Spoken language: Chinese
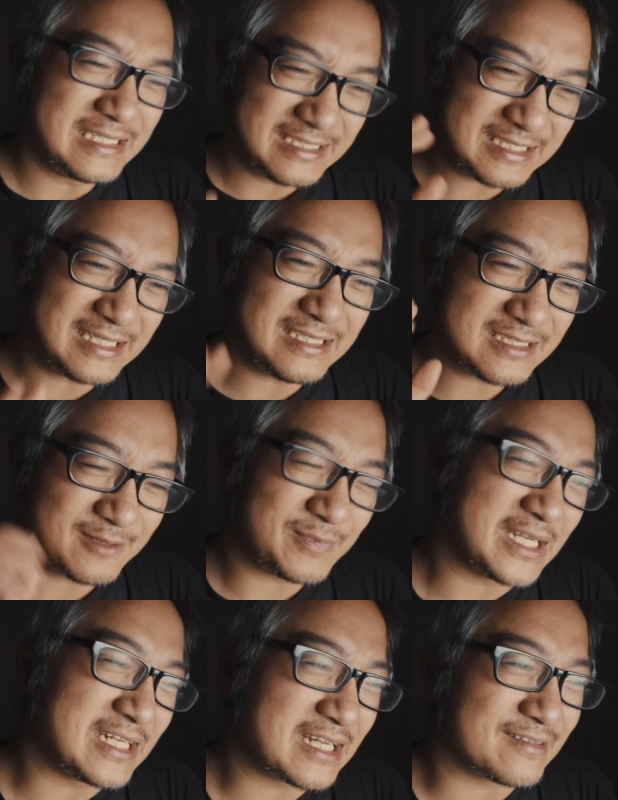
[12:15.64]
建立在
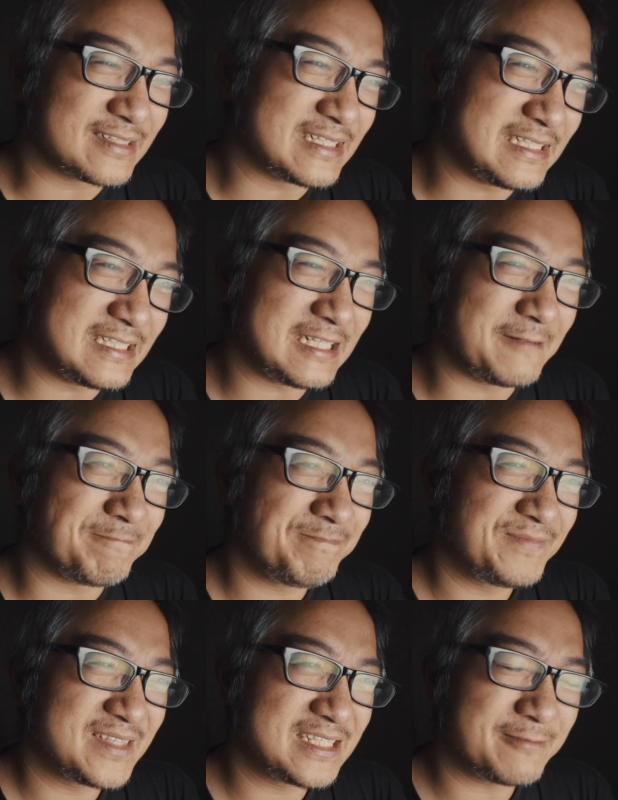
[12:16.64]
频道的底线。
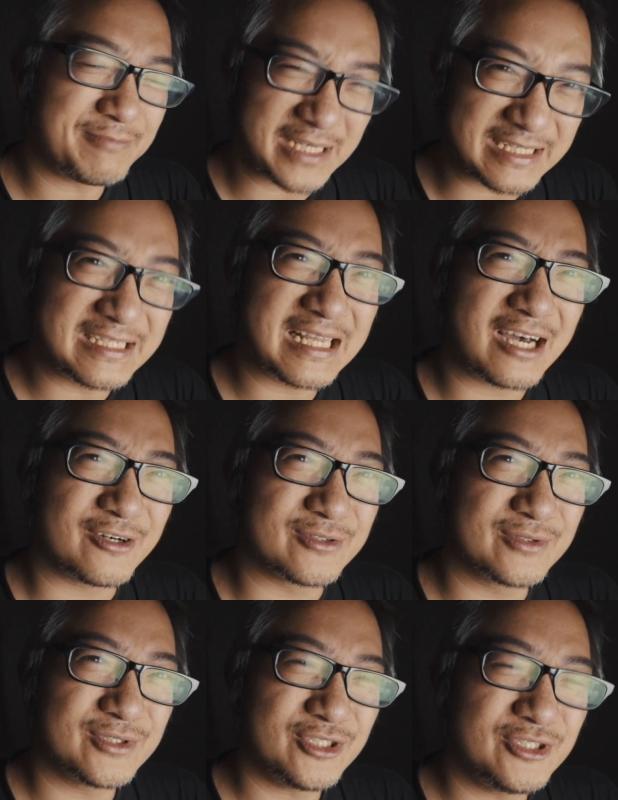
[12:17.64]
这频
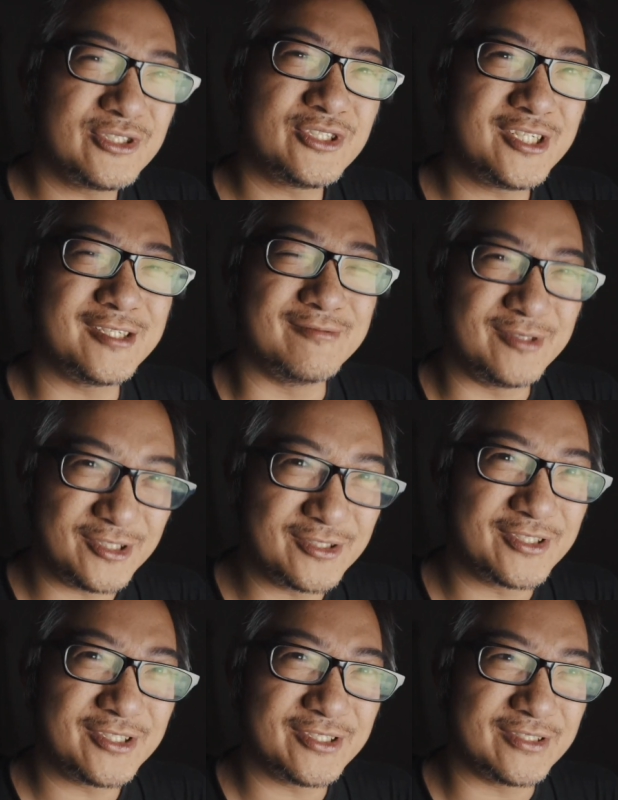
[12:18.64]
道
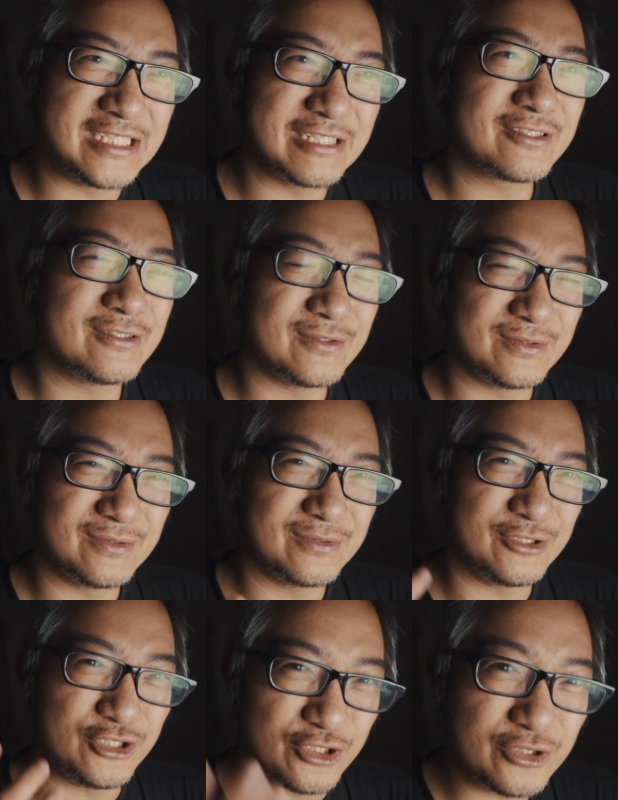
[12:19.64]
YouTube，YouTube 就是
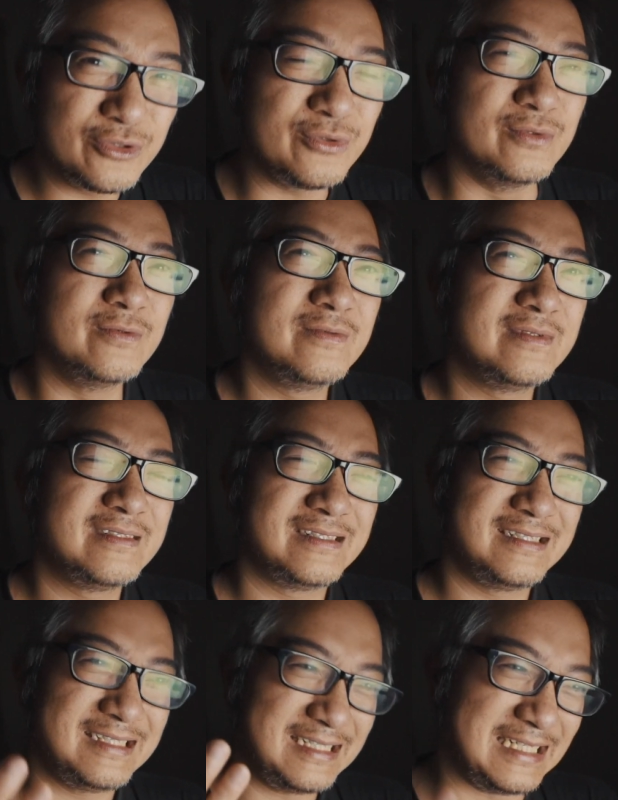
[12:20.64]
You，
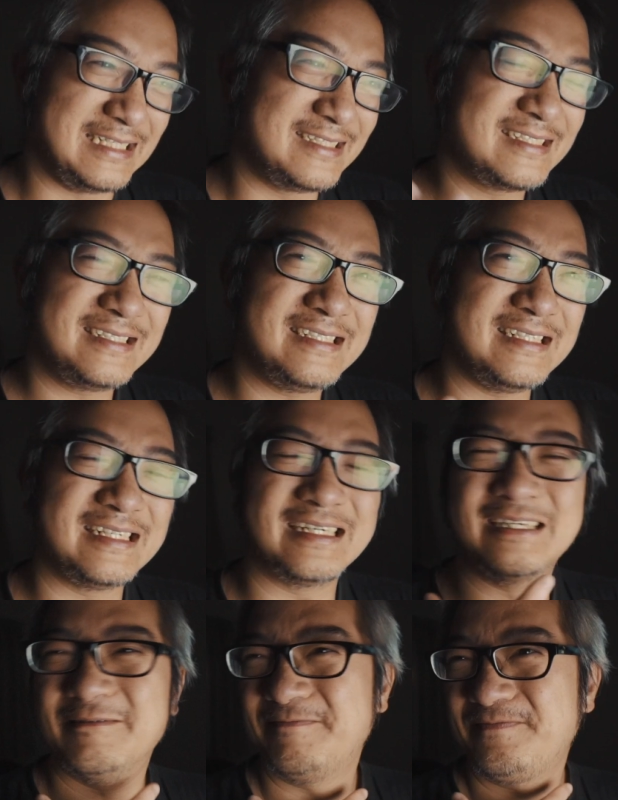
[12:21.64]
你自己
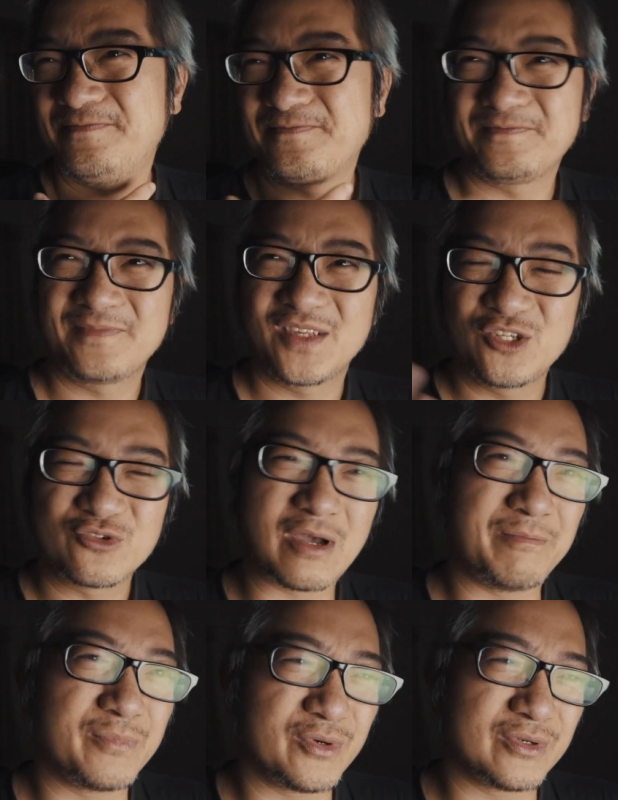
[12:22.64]
的。
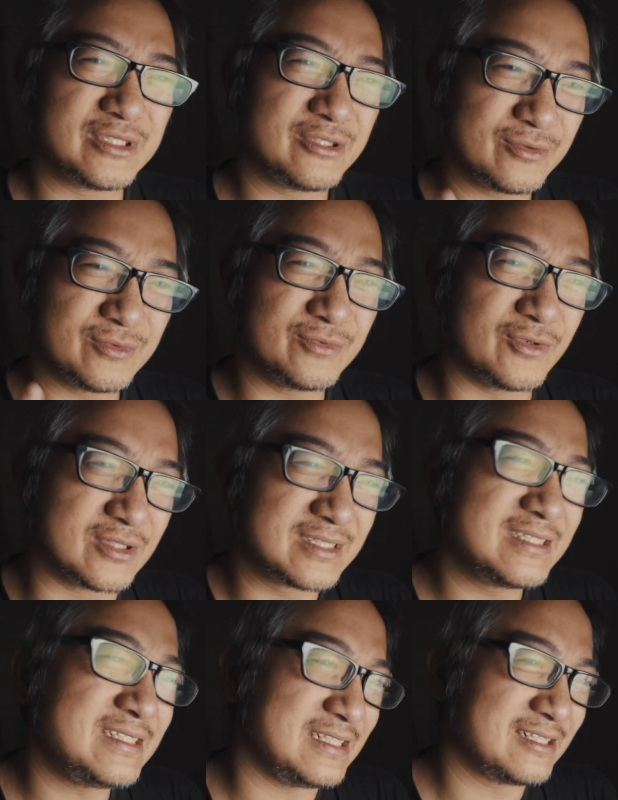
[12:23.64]
传播就是我
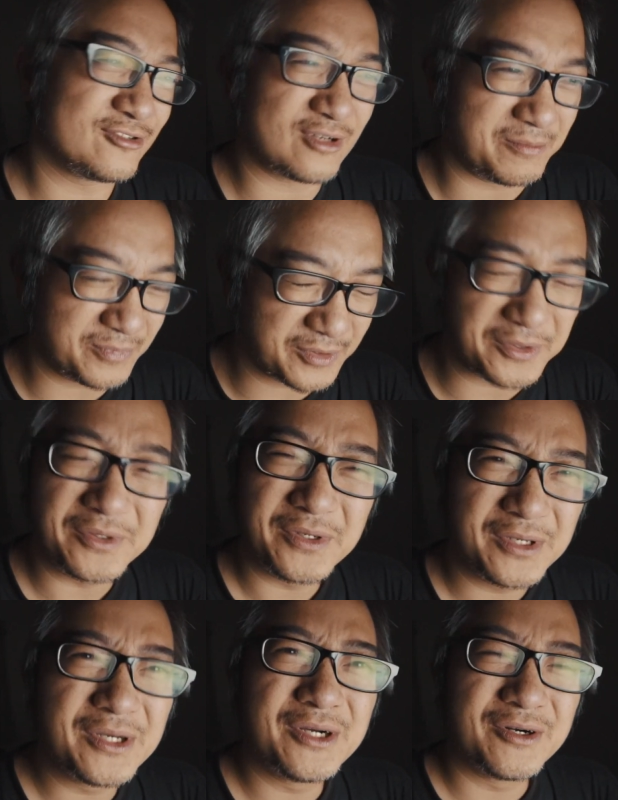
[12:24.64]
自己的传播，
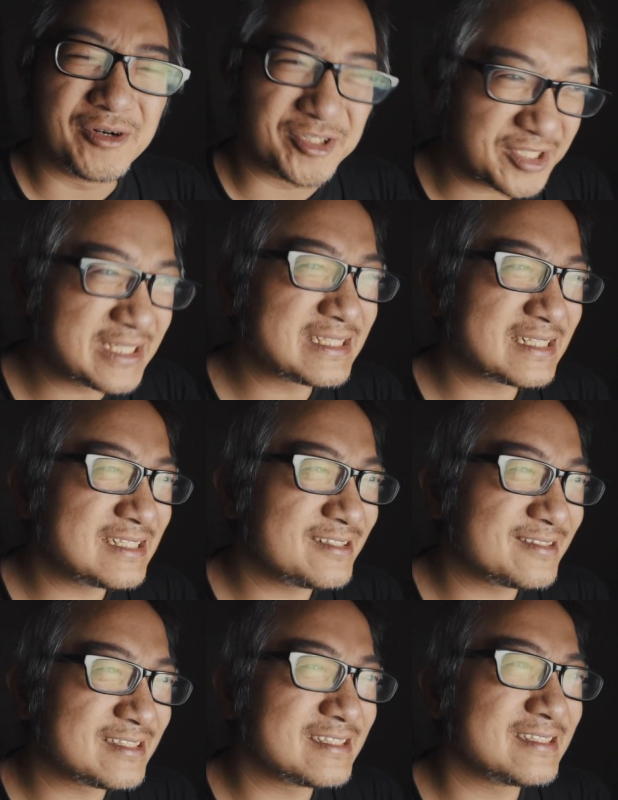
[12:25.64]
我觉得这个
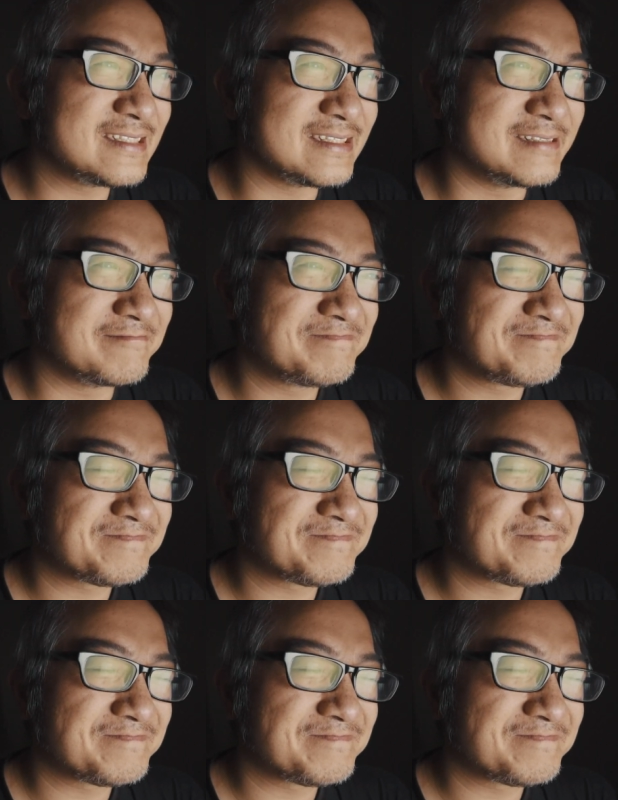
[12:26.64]
就是